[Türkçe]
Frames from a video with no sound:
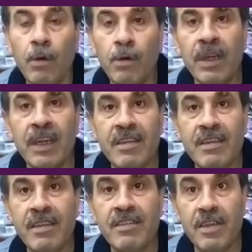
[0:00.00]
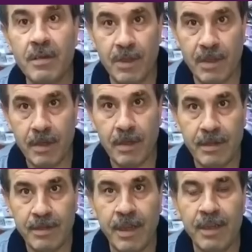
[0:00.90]
Onu geçersen çırmıktır.
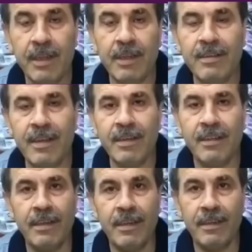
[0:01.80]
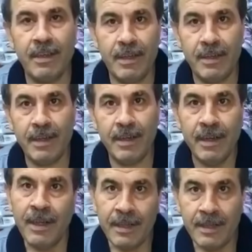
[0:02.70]
Şeytanı, sahtekarı darenden.
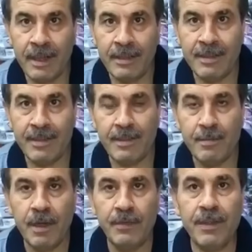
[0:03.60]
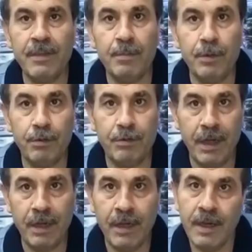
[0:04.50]
Tetikçisi, mafyası
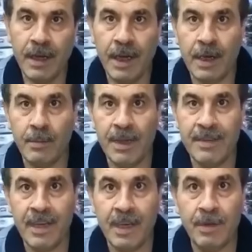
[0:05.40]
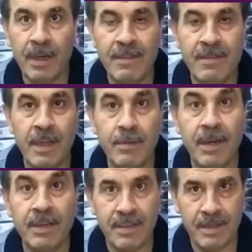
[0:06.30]
pötür Ekmek sahibi, han
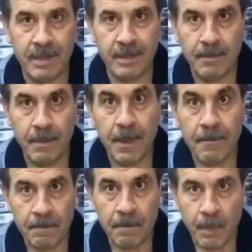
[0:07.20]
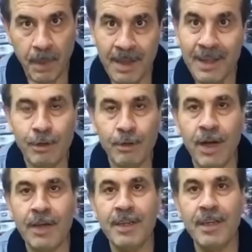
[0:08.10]
sahibi Akçadağlı.
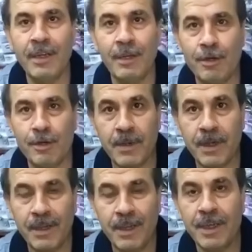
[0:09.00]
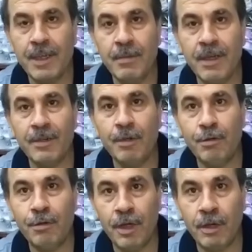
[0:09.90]
Doğan şehirli göçmen. Hekim anına
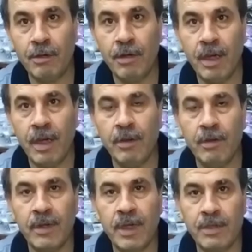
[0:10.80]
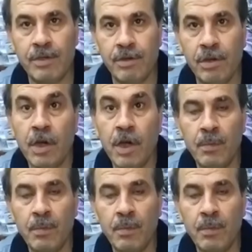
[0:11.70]
götünde korkar, ar kovana dişi yok.